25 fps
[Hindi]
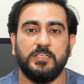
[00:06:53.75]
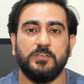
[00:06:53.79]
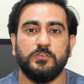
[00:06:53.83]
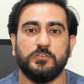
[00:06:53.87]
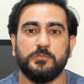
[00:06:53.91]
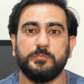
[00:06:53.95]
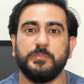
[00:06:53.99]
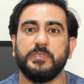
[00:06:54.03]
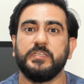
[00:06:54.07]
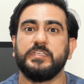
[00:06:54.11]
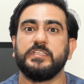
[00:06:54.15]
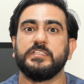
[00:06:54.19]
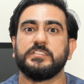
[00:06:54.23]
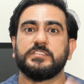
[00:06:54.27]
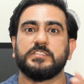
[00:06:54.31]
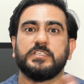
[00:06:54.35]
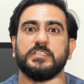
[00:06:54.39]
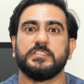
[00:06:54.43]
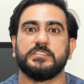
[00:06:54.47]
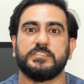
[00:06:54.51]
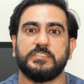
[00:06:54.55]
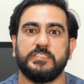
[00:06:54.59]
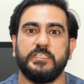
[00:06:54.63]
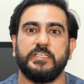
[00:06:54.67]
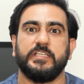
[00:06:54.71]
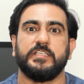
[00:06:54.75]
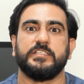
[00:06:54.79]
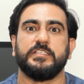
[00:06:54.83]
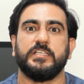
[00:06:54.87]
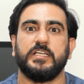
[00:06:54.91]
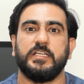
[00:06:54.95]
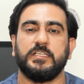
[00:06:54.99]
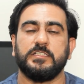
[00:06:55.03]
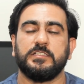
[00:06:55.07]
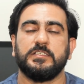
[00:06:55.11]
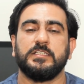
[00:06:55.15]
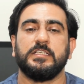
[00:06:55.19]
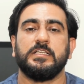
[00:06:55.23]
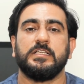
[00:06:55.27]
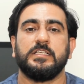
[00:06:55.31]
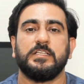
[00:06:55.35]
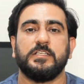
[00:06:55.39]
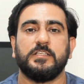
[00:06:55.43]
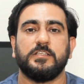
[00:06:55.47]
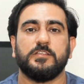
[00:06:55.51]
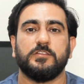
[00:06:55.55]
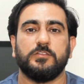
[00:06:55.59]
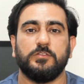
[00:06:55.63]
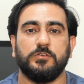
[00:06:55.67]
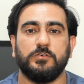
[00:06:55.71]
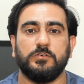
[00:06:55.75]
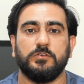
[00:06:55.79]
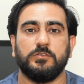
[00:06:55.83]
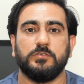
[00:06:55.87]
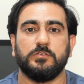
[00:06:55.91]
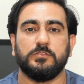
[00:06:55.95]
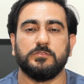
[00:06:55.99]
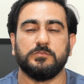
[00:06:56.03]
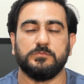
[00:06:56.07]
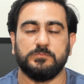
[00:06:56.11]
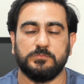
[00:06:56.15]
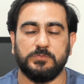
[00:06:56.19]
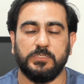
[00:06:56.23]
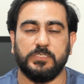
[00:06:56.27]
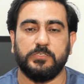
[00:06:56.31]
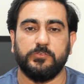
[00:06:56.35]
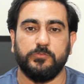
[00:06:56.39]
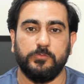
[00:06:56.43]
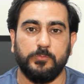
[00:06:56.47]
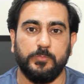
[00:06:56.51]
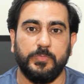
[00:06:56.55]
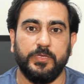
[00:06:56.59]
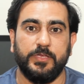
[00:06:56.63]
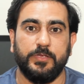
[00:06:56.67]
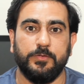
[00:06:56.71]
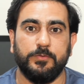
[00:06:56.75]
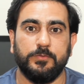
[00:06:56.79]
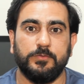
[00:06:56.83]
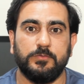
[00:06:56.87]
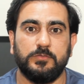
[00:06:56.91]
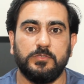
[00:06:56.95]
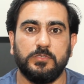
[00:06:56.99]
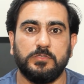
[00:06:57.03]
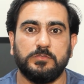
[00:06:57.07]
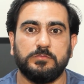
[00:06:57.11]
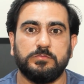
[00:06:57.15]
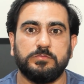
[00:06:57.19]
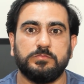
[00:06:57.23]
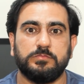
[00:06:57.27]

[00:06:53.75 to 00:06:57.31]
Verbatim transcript: उसमें डिस्कस किया जाए तो दैट विल बी गुड